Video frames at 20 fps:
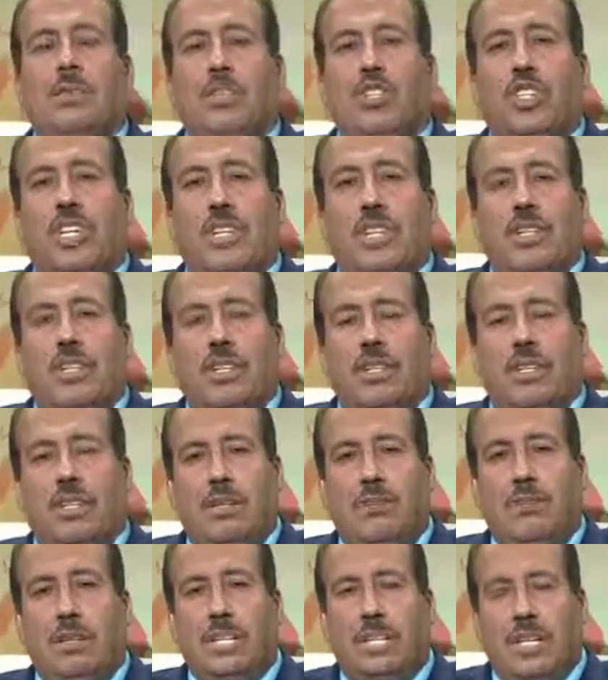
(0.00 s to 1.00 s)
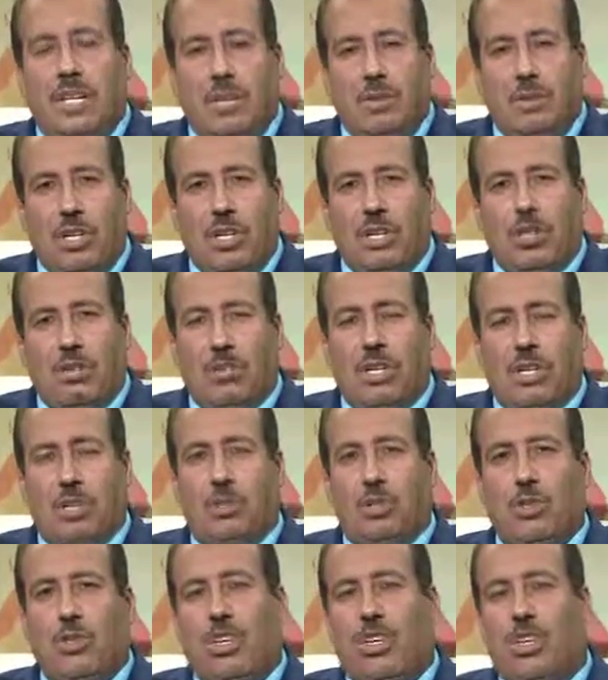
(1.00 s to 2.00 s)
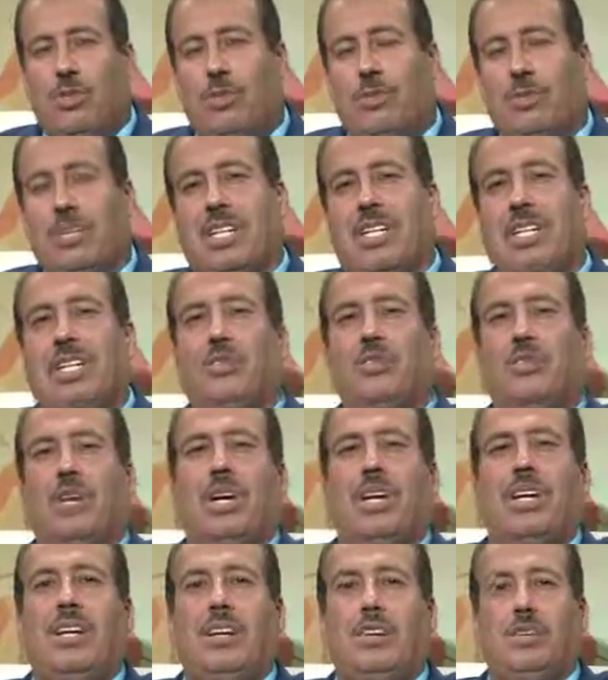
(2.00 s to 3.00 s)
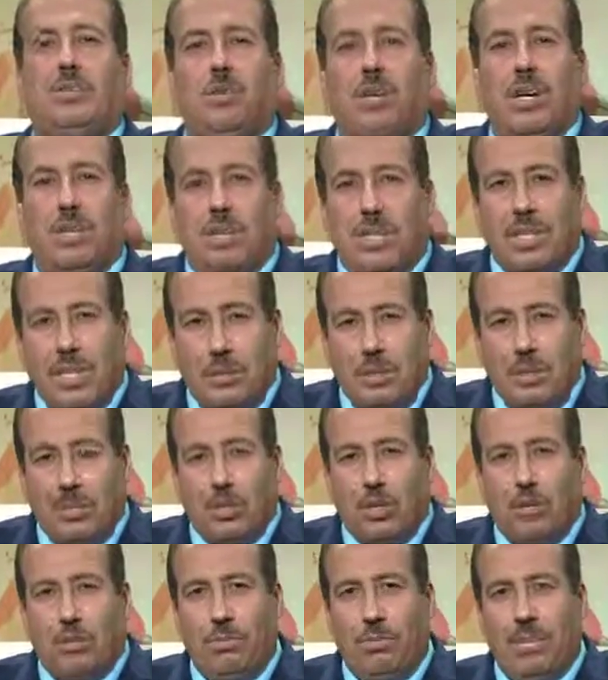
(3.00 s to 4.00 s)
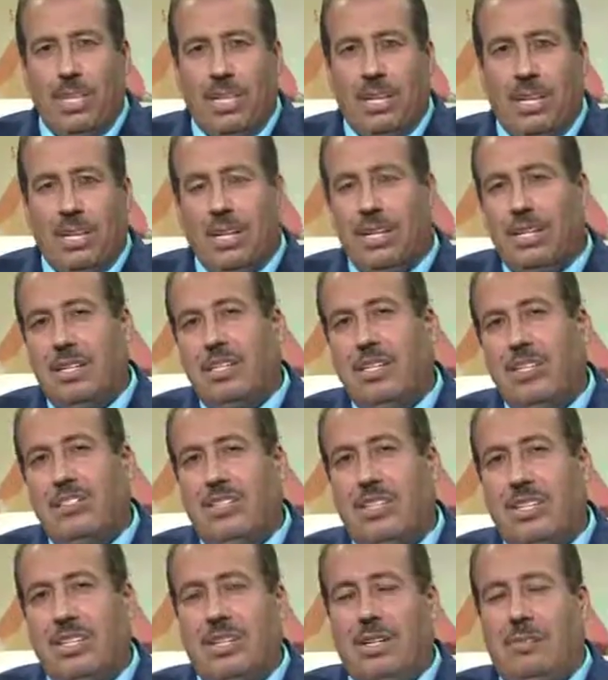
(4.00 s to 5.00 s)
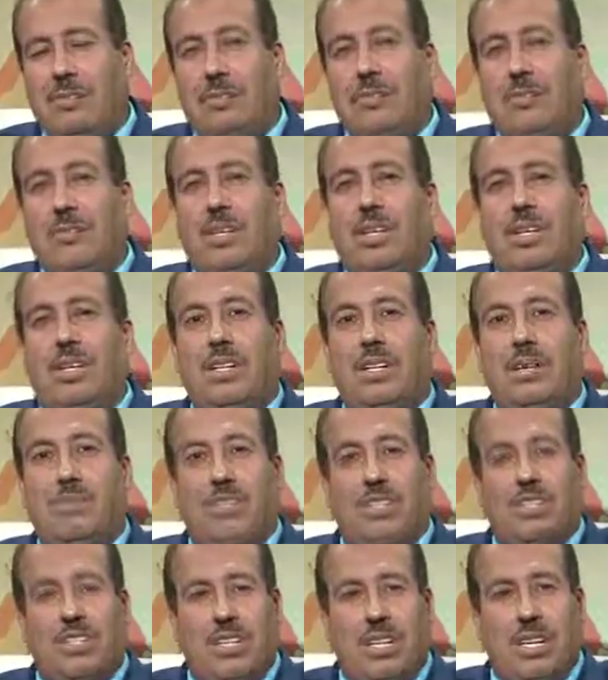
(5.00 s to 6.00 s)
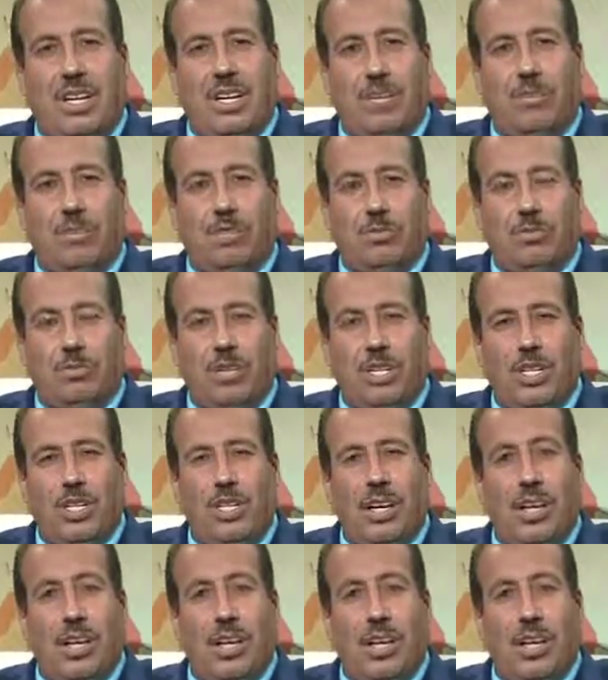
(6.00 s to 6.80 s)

مشاهدينا الكرام السلام عليكم ورحمة الله وبركاته وأهلا ومرحبا بكم إلى حلقة جديدة من برنامجنا الأسبوعي